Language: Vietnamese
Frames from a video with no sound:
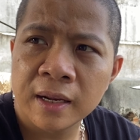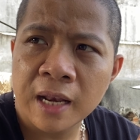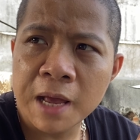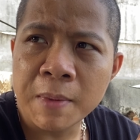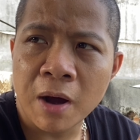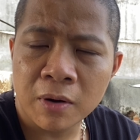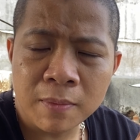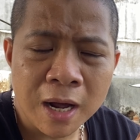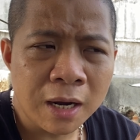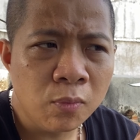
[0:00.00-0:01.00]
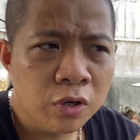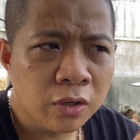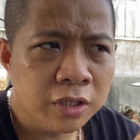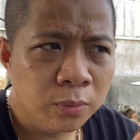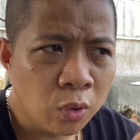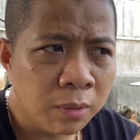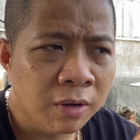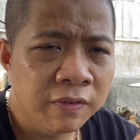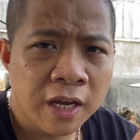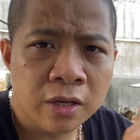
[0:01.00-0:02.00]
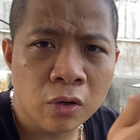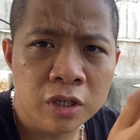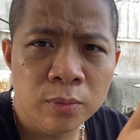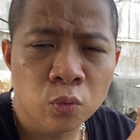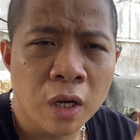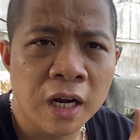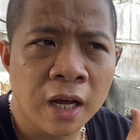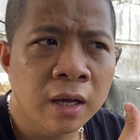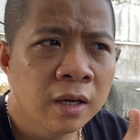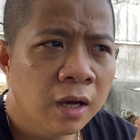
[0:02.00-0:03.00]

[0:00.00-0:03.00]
lại bảo các bác là mua những con chim thuần bởi vì những con chim thuần là